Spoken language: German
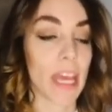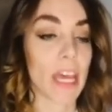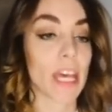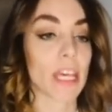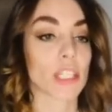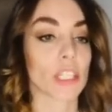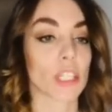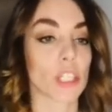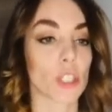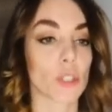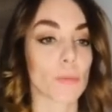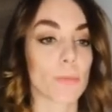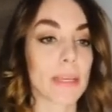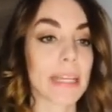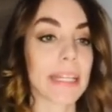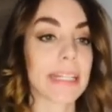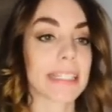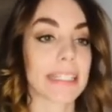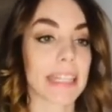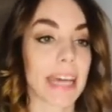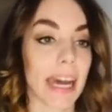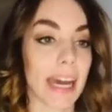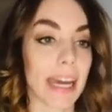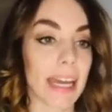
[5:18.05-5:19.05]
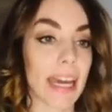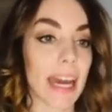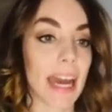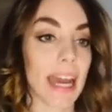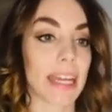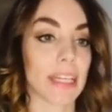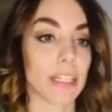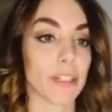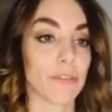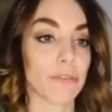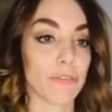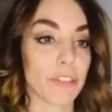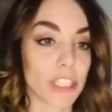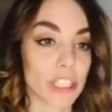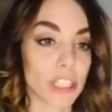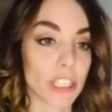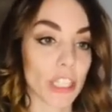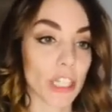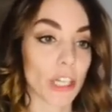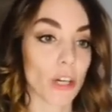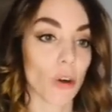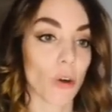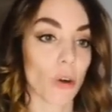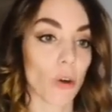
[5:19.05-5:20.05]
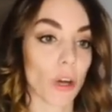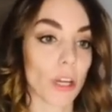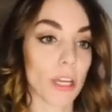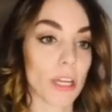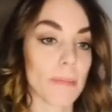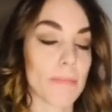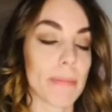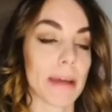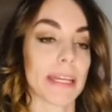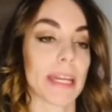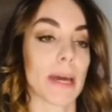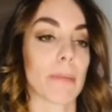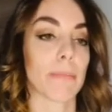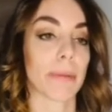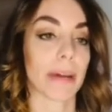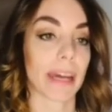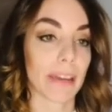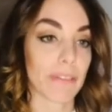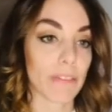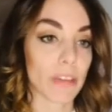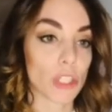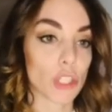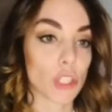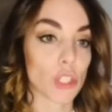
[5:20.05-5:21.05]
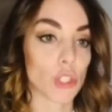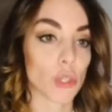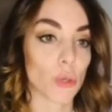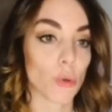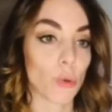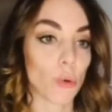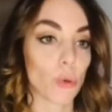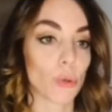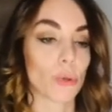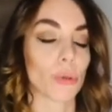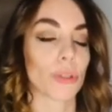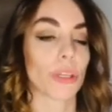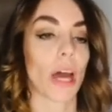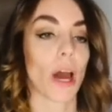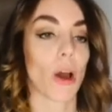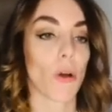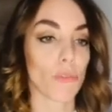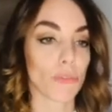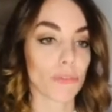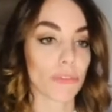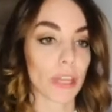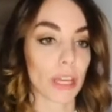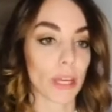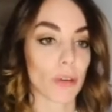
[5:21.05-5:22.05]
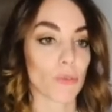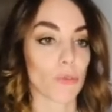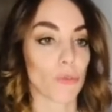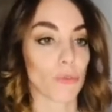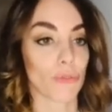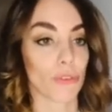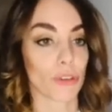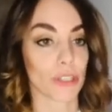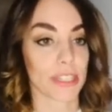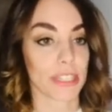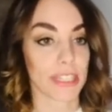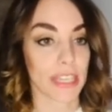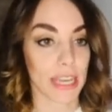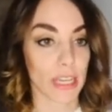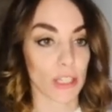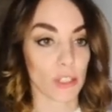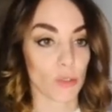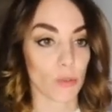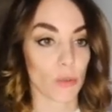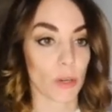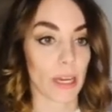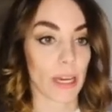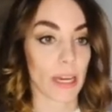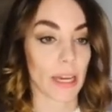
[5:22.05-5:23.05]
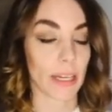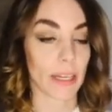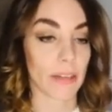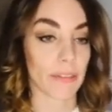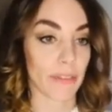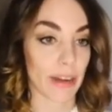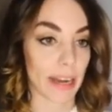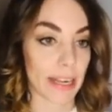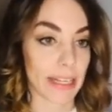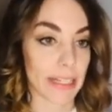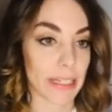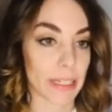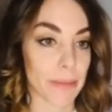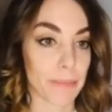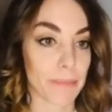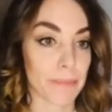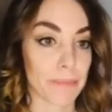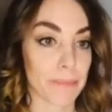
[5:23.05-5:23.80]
Sie spielen daher eine wichtige Rolle bei der Prävention und Aufdeckung von sexueller Gewalt.